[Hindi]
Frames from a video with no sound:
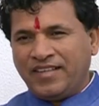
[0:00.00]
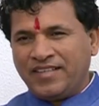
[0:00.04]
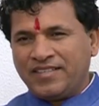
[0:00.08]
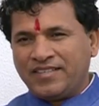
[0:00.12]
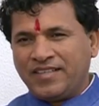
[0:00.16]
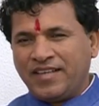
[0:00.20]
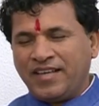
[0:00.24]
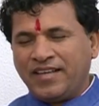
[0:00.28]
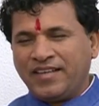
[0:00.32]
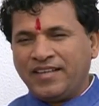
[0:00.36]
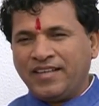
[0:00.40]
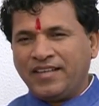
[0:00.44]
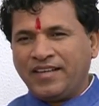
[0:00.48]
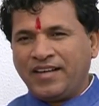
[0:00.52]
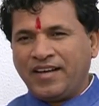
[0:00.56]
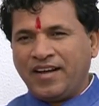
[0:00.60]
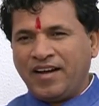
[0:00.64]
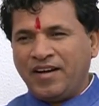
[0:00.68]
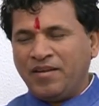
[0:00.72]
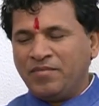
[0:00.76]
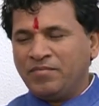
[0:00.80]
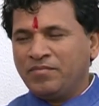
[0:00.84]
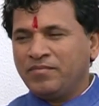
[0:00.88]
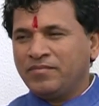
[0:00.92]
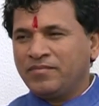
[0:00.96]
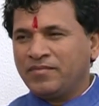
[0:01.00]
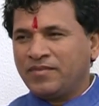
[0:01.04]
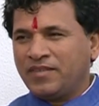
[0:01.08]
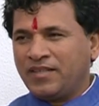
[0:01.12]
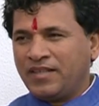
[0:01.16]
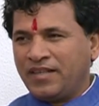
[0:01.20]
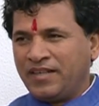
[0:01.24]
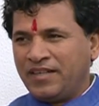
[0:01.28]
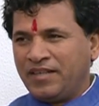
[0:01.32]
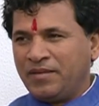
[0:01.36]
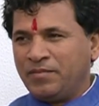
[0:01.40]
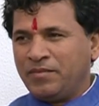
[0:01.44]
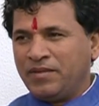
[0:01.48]
ऐसा है कि काम
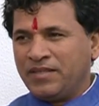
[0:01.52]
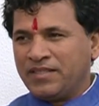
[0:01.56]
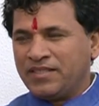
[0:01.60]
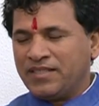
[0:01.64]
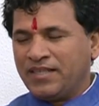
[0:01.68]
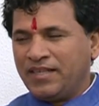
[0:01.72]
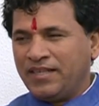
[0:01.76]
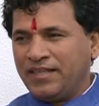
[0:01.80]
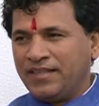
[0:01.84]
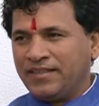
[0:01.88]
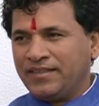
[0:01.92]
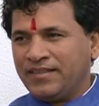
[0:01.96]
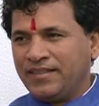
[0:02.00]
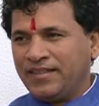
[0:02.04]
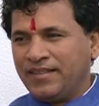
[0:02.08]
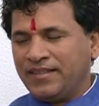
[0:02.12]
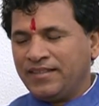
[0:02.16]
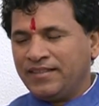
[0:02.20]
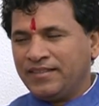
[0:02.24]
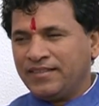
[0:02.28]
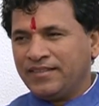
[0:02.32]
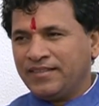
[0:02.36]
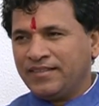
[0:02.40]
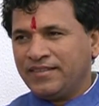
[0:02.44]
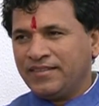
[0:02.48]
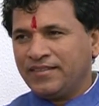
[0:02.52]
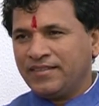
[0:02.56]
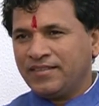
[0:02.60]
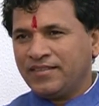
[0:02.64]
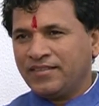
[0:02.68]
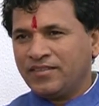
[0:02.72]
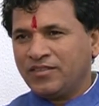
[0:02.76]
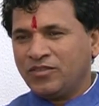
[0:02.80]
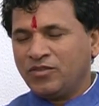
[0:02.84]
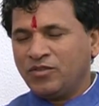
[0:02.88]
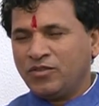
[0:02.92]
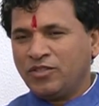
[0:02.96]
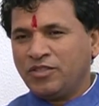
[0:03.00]
करने में अच्छा लगता है
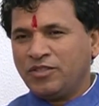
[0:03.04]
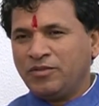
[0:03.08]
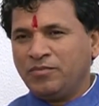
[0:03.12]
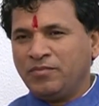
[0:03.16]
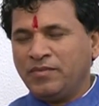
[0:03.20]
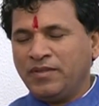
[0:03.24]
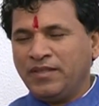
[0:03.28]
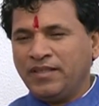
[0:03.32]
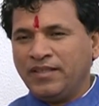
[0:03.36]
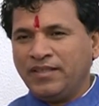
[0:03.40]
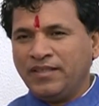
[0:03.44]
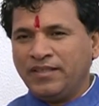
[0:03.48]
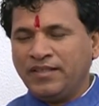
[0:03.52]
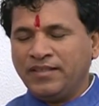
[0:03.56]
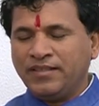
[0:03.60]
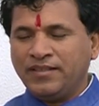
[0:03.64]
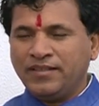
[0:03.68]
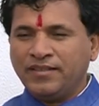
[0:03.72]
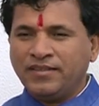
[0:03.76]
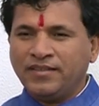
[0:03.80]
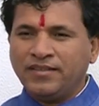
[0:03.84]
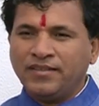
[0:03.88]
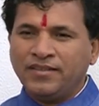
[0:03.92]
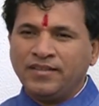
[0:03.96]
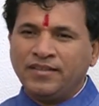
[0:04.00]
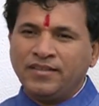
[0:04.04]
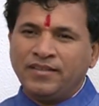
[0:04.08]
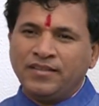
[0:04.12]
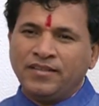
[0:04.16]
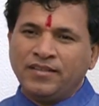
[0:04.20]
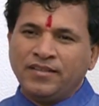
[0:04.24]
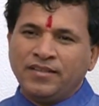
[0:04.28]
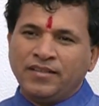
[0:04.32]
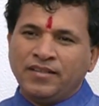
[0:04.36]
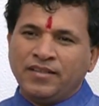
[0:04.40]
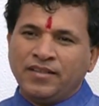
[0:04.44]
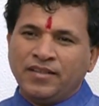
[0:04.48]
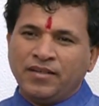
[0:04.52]
क्योंकि मैं
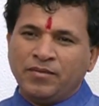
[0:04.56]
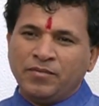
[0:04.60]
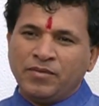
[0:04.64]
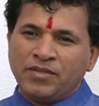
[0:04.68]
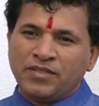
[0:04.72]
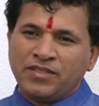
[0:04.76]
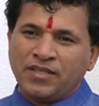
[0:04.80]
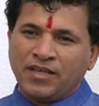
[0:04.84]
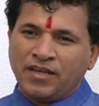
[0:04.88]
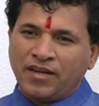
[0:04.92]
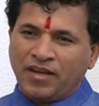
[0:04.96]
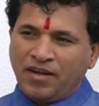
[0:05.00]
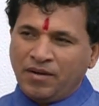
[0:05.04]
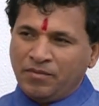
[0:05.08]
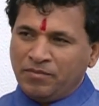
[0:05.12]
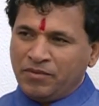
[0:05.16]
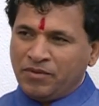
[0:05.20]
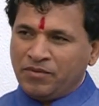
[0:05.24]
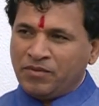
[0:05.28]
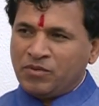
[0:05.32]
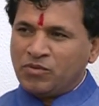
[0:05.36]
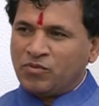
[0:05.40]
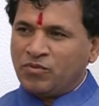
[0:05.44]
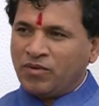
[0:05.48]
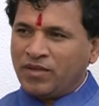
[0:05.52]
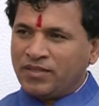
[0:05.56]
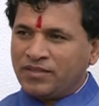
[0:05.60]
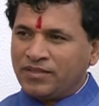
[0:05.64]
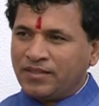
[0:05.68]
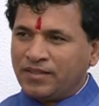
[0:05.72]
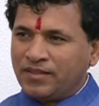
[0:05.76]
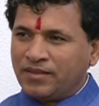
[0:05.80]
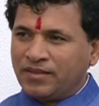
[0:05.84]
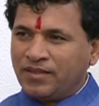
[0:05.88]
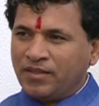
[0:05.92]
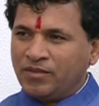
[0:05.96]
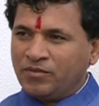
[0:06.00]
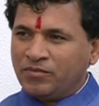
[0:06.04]
हमेशा काम में विश्वास
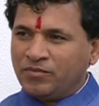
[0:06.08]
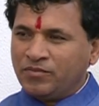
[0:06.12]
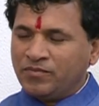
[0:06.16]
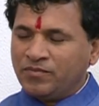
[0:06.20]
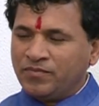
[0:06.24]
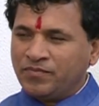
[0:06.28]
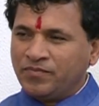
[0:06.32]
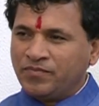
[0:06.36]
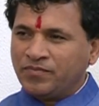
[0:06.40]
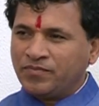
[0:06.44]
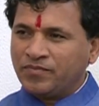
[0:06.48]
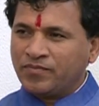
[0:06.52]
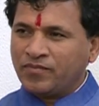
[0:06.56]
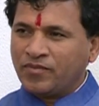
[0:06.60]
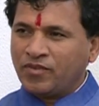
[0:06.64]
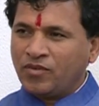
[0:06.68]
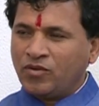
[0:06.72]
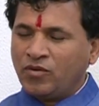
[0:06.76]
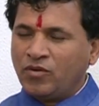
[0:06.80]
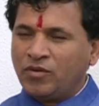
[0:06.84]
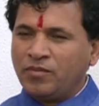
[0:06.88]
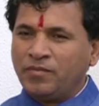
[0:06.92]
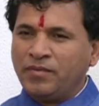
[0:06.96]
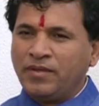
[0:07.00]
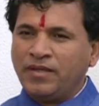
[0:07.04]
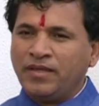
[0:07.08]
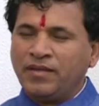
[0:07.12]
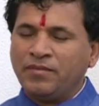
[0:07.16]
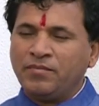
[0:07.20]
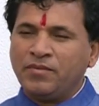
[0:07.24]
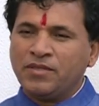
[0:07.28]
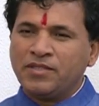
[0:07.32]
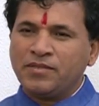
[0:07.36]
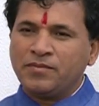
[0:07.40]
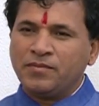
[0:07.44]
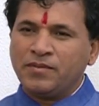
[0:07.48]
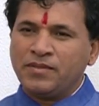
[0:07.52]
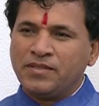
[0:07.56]
रखता हूँ और मैंने
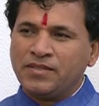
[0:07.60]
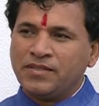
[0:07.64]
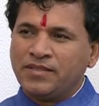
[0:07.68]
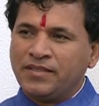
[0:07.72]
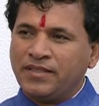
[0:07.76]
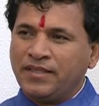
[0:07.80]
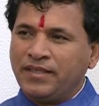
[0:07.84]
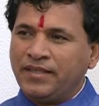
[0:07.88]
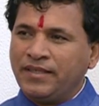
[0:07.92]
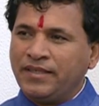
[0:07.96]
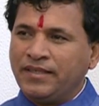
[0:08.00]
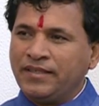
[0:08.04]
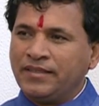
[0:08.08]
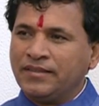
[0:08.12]
बचपन से